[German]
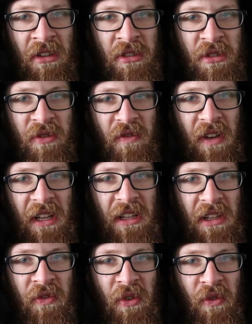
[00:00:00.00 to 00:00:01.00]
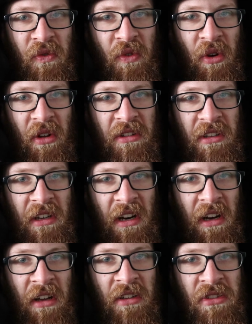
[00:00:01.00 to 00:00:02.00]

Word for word: Zu wenig für Wodka.